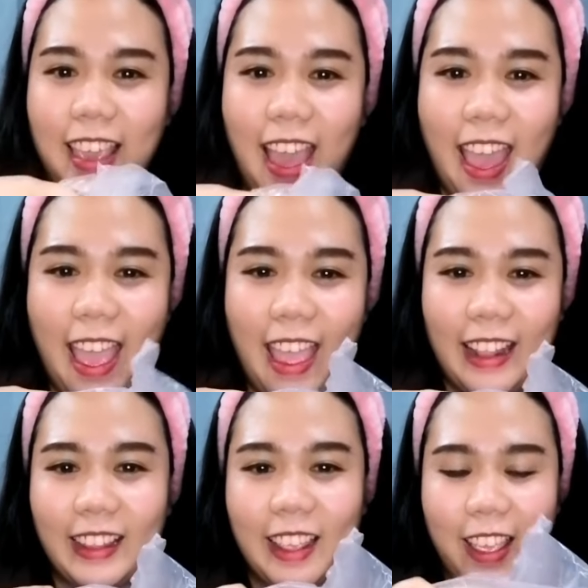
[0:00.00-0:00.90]

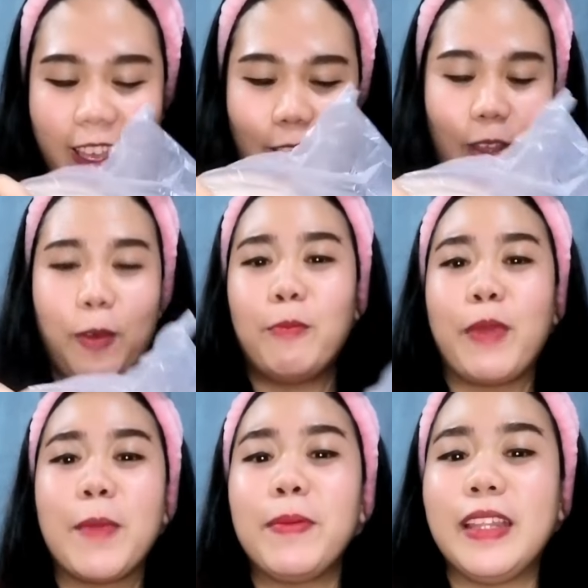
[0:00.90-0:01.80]
Ayan.
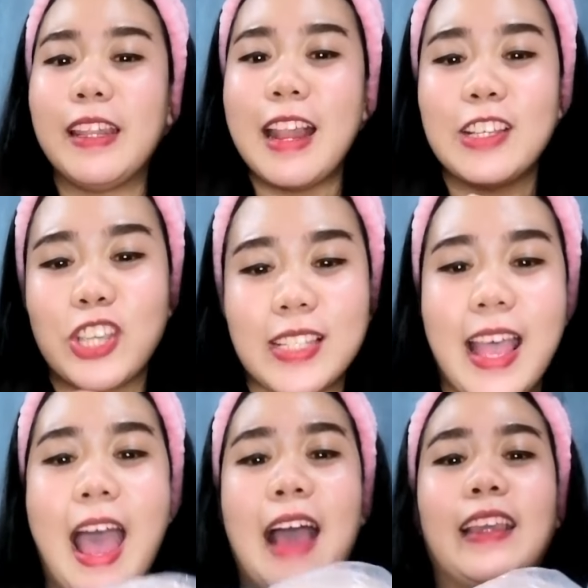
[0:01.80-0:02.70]
May pinadala siya
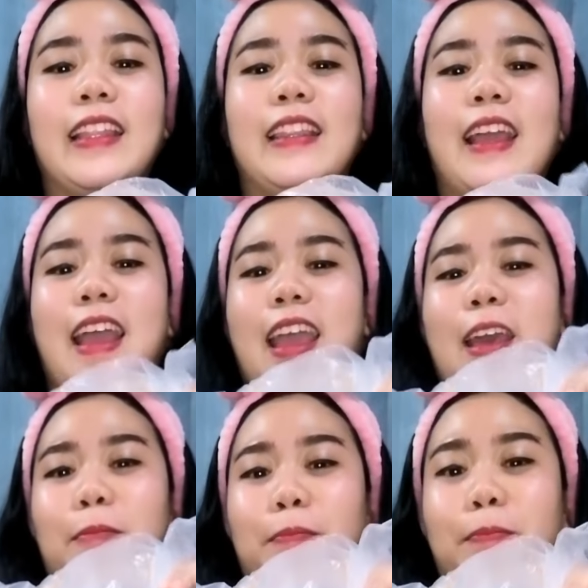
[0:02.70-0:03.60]
sa akin na
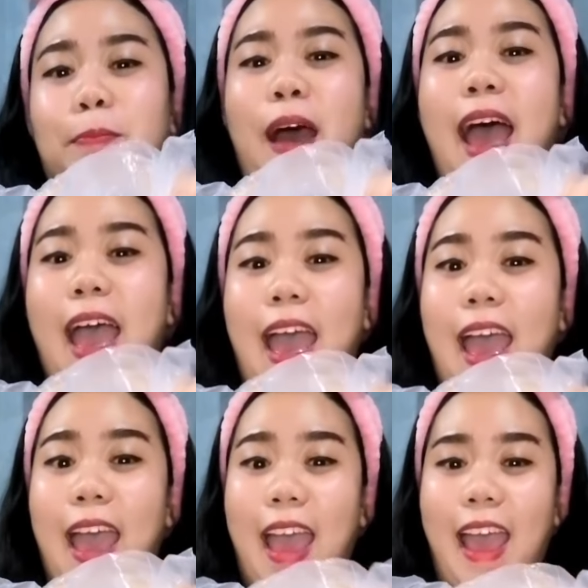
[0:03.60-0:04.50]

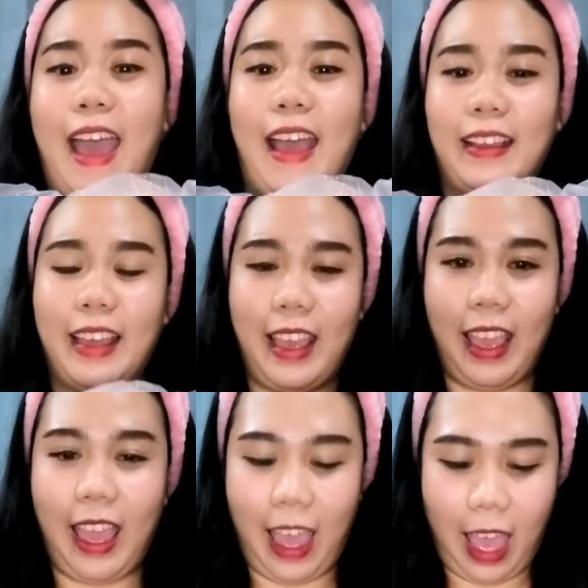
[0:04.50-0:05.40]
bag.
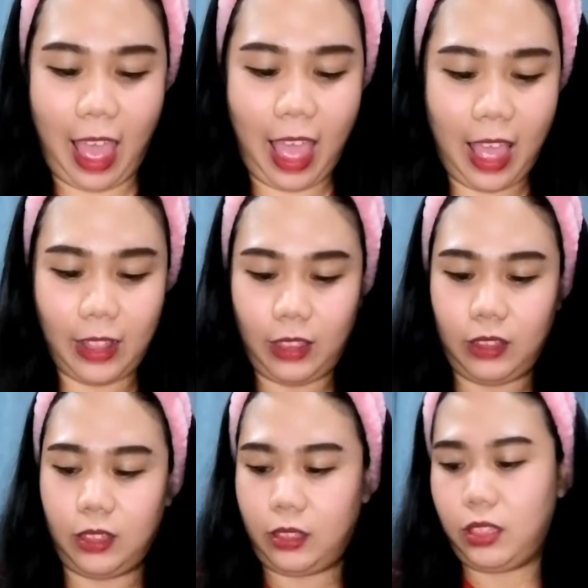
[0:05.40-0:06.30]
At,
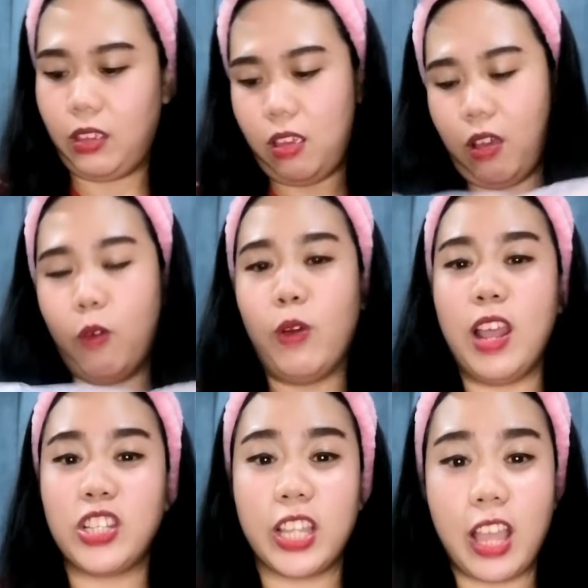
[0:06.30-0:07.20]

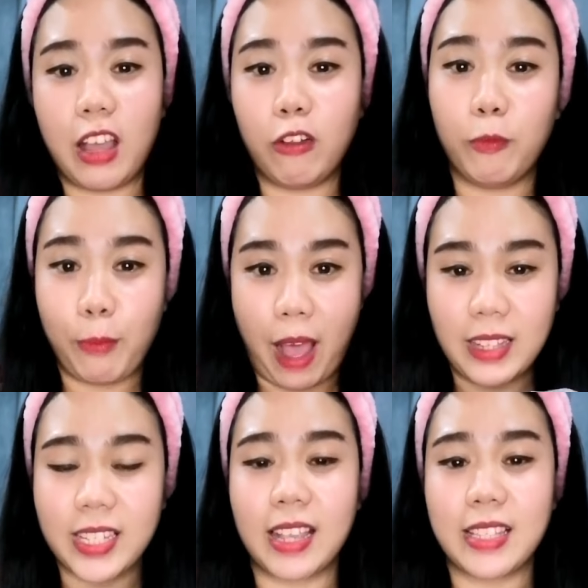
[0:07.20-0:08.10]
wala siya daw
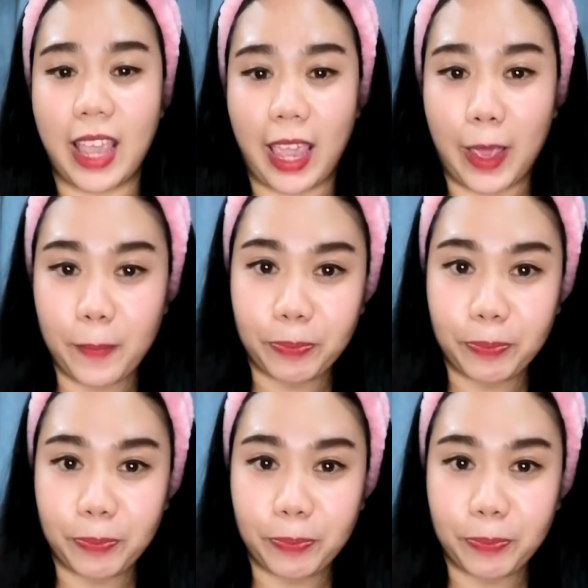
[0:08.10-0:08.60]
box kasi